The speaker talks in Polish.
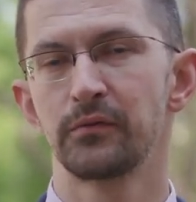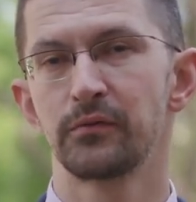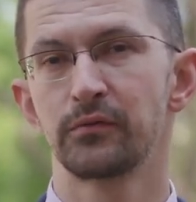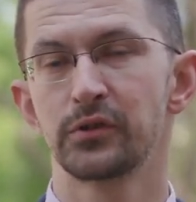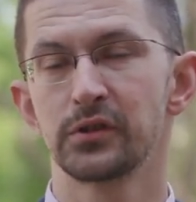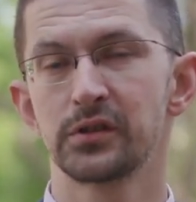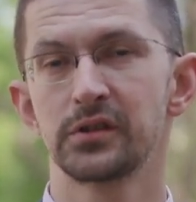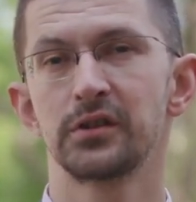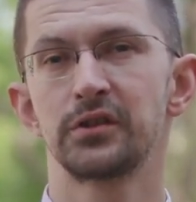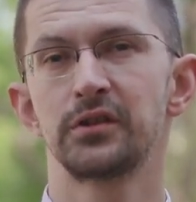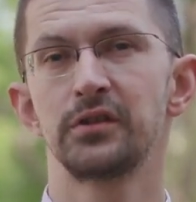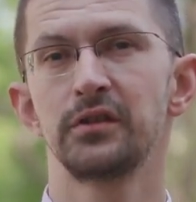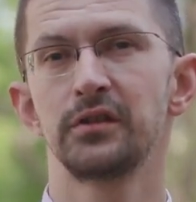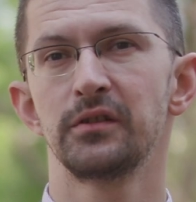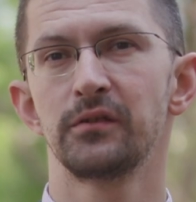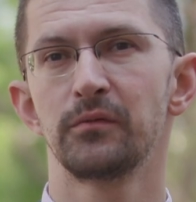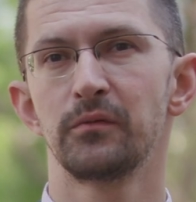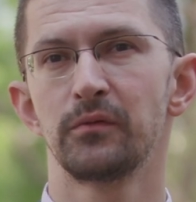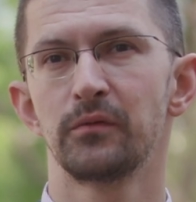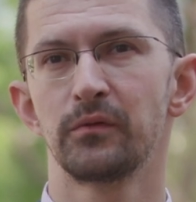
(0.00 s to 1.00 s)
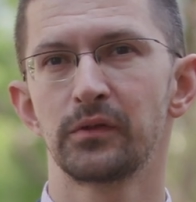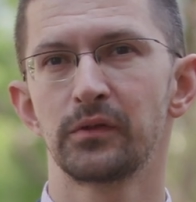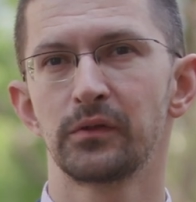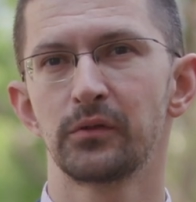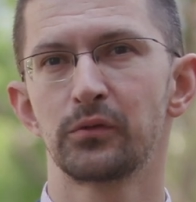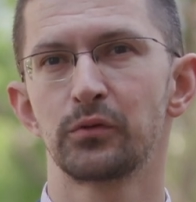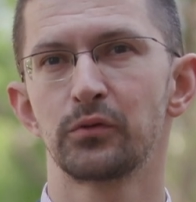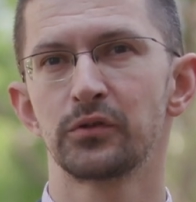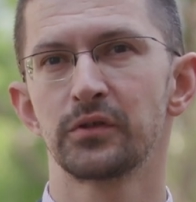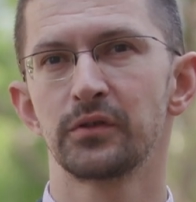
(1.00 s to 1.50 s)
Wszyscy ci
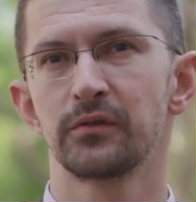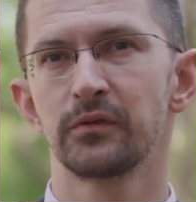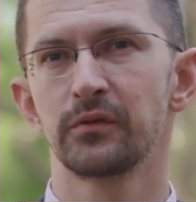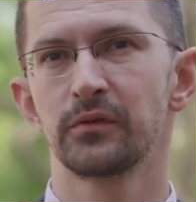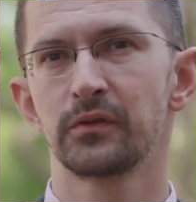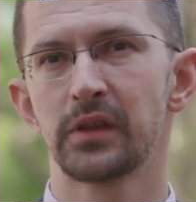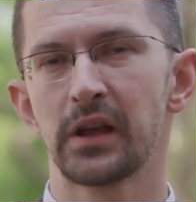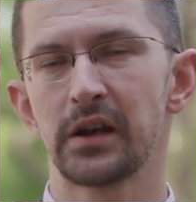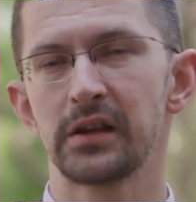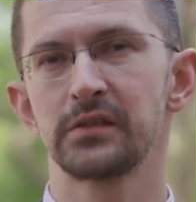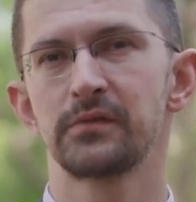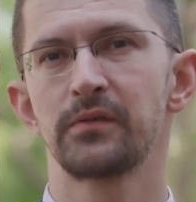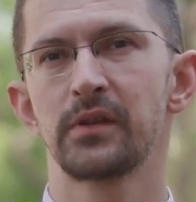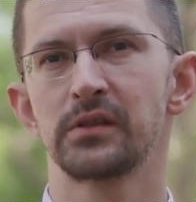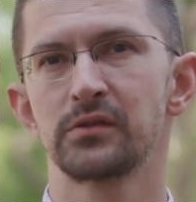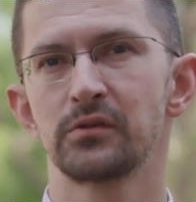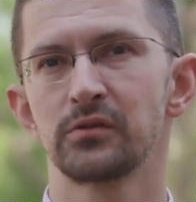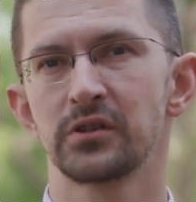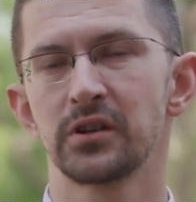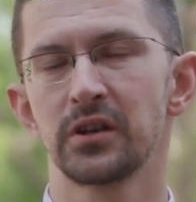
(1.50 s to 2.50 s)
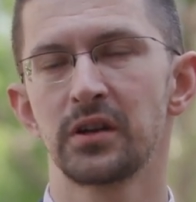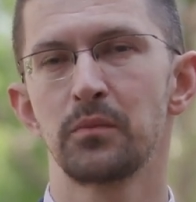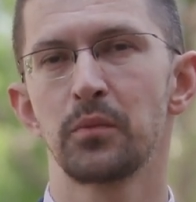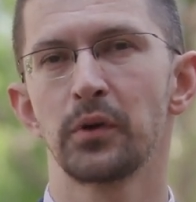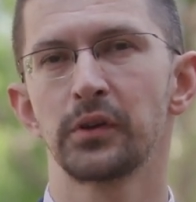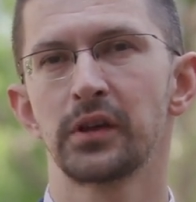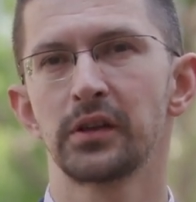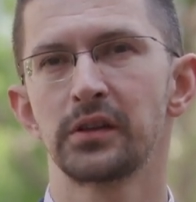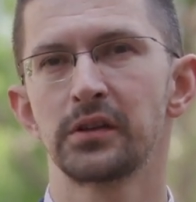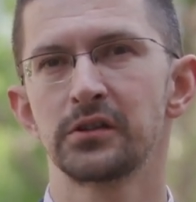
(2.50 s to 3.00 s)
którzy teraz twierdzą, że
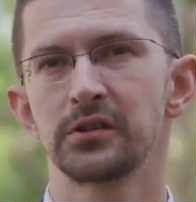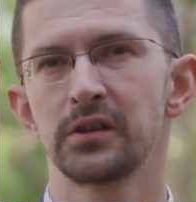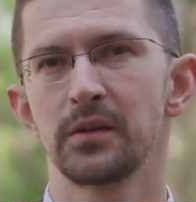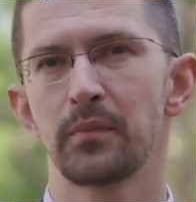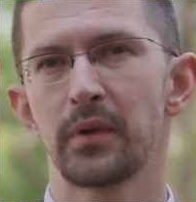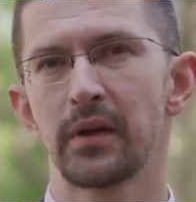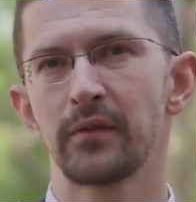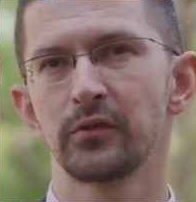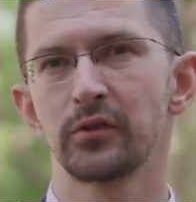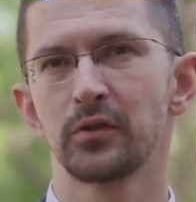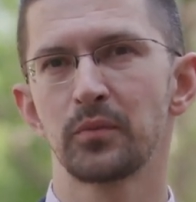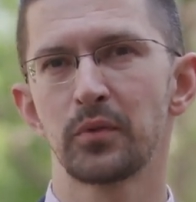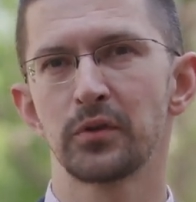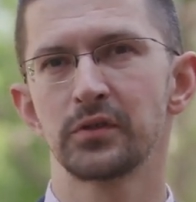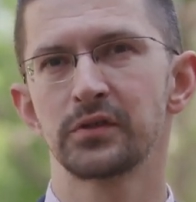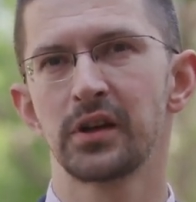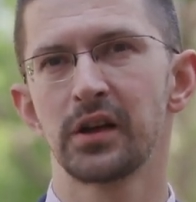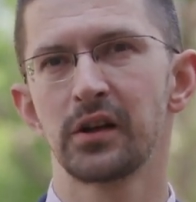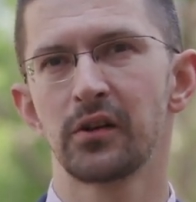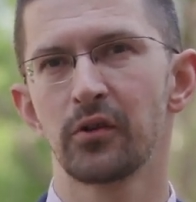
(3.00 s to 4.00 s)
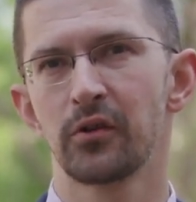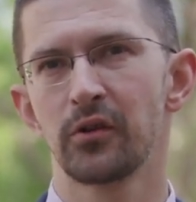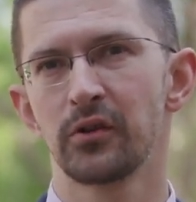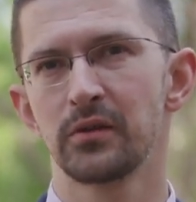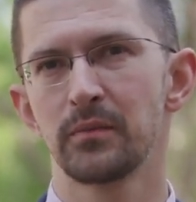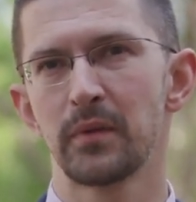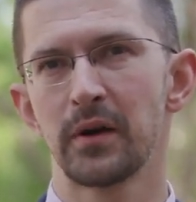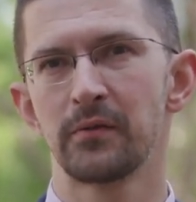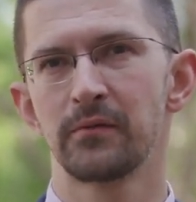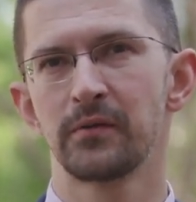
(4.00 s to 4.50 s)
hipotetyczne prawo do polskiej
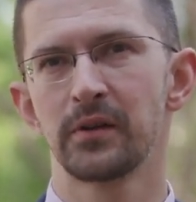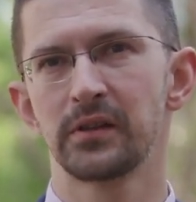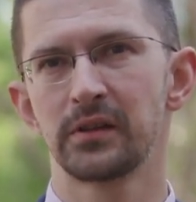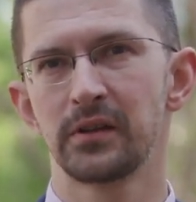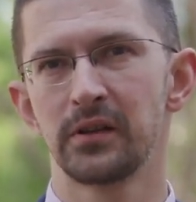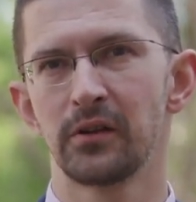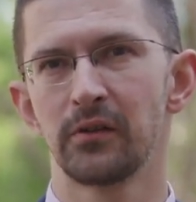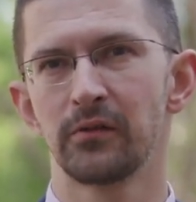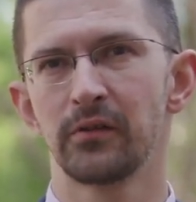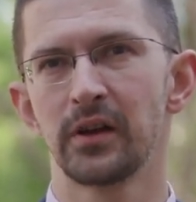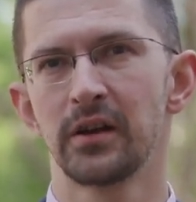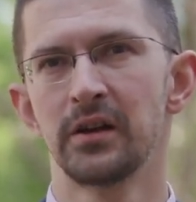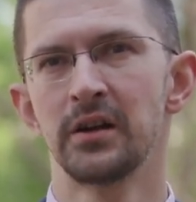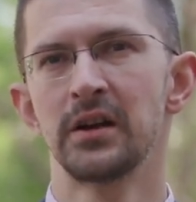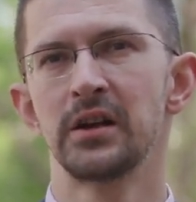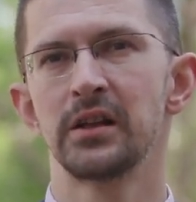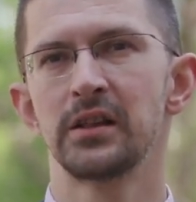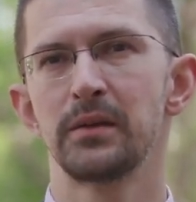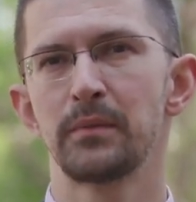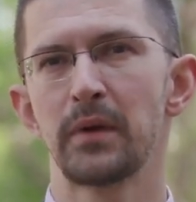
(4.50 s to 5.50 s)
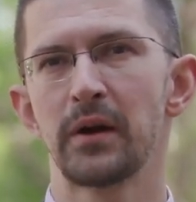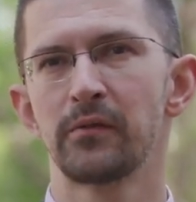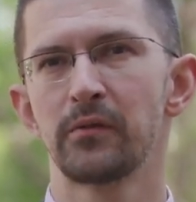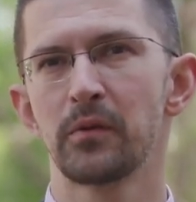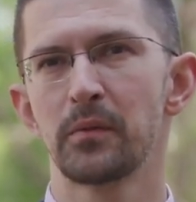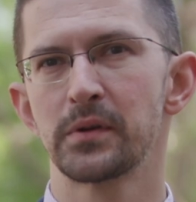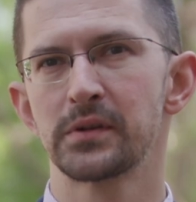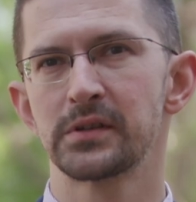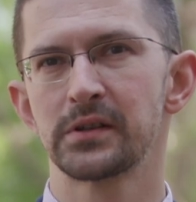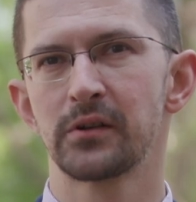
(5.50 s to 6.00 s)
korony mają Wettinowie, nie mają
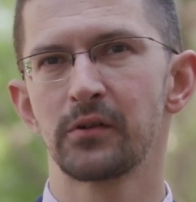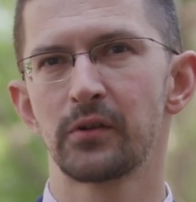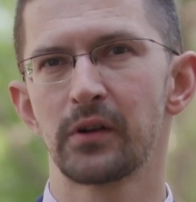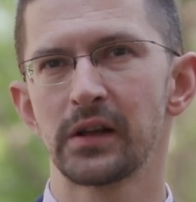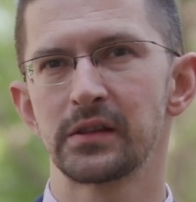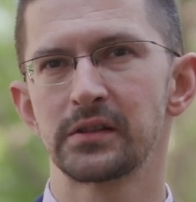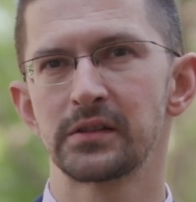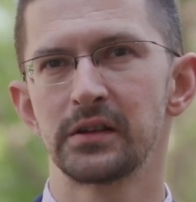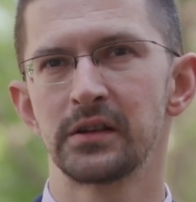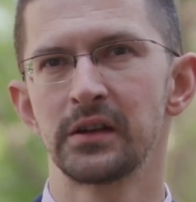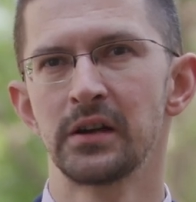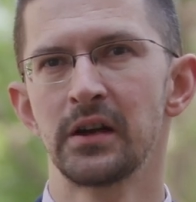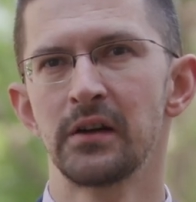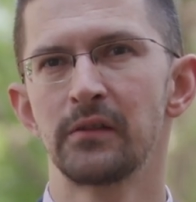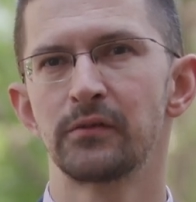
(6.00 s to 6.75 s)
wobec tego racji.